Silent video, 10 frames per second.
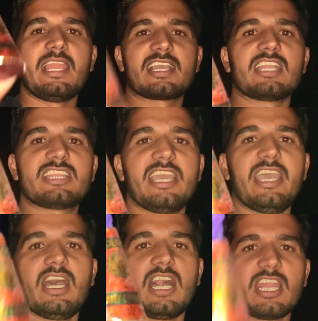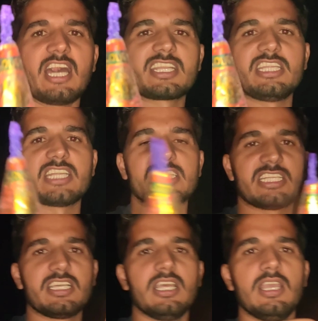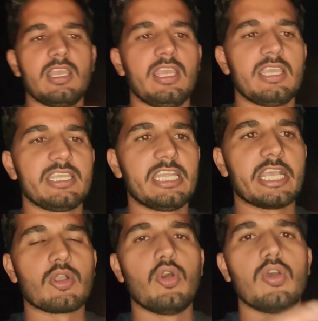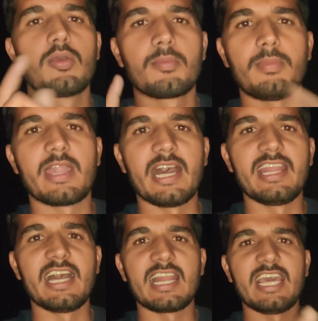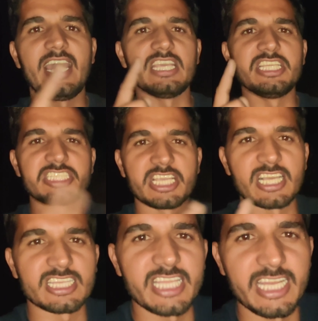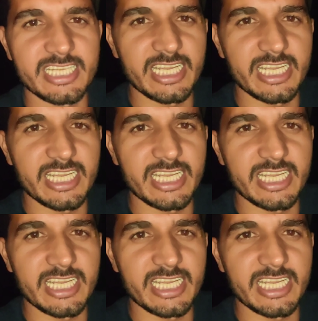पहले करते हैं अनार की टेस्टिंग ये देखो बड़ा अनार है इसकी करते हैं